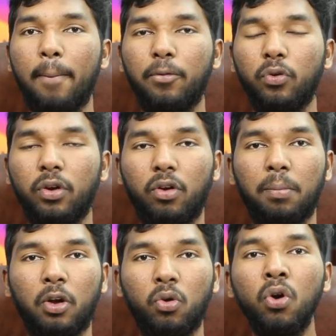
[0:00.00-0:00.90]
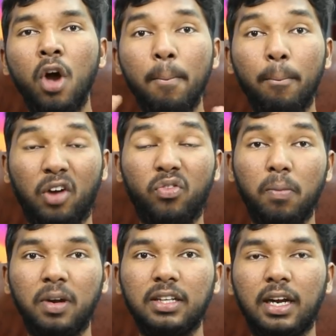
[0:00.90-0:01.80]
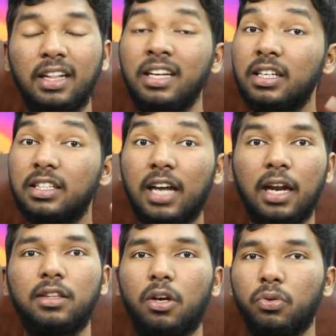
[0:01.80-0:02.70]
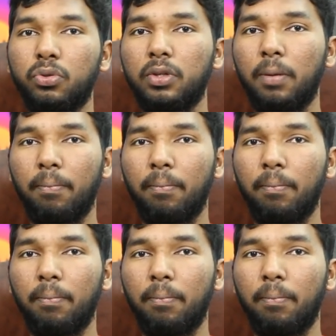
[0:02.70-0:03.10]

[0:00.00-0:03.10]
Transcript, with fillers: యాప్స్ ఉంటే కూడా మనకు పర్ఫార్మెన్స్ అనేది చాలా తగ్గుతుంది